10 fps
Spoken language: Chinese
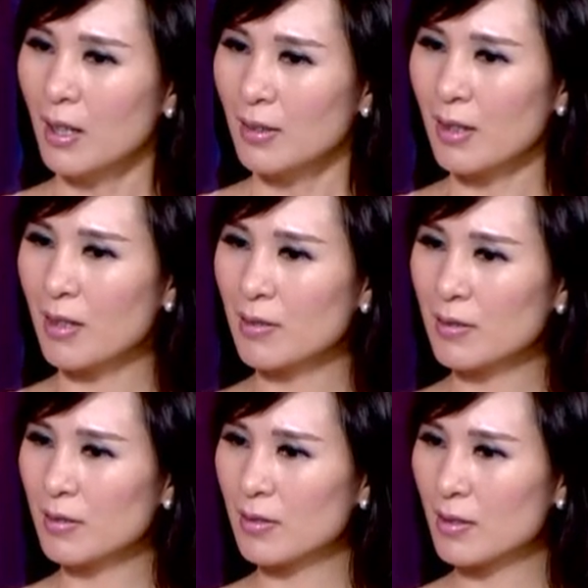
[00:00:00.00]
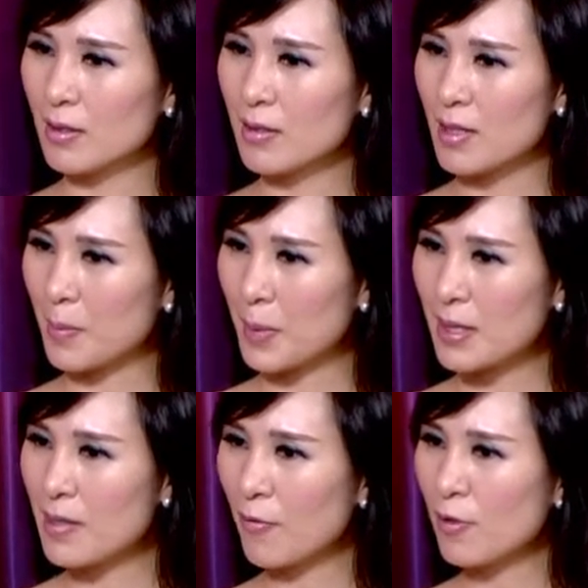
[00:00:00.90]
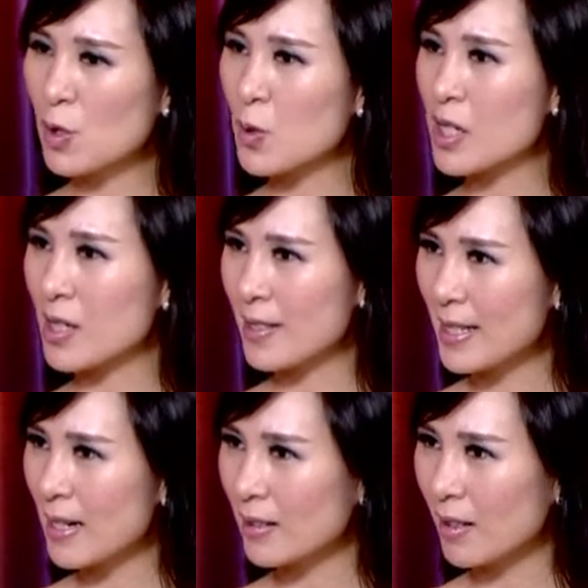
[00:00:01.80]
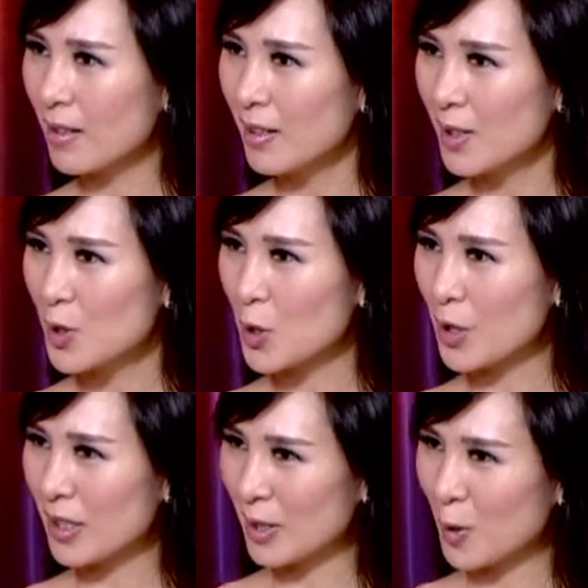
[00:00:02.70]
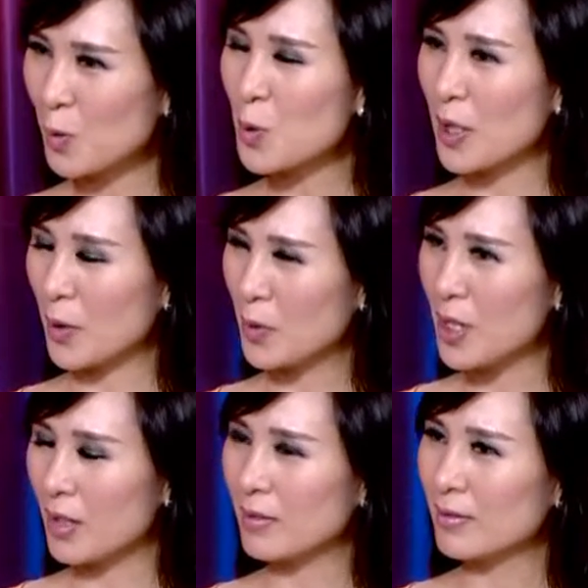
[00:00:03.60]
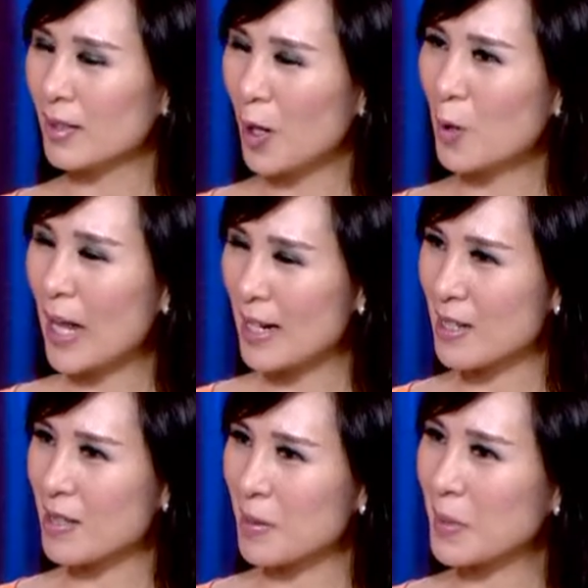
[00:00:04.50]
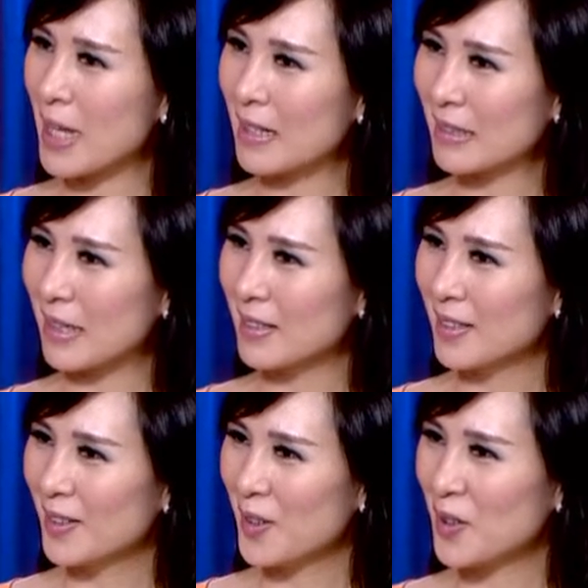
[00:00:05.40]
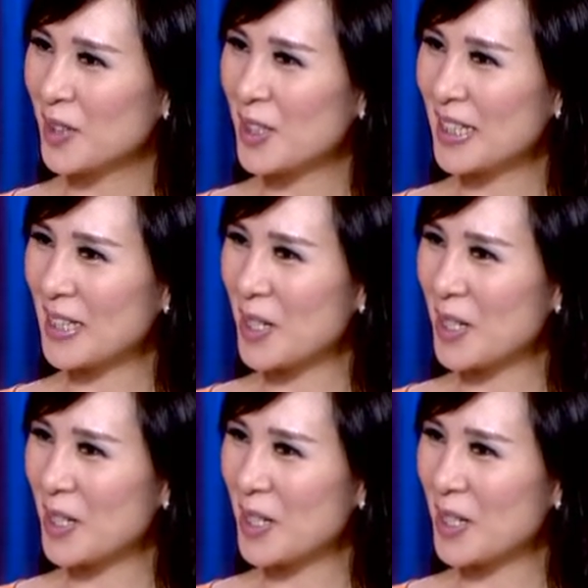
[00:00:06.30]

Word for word: 那呃，怎么付诸实践呢？就说你的工作流程后来是怎么样呢？进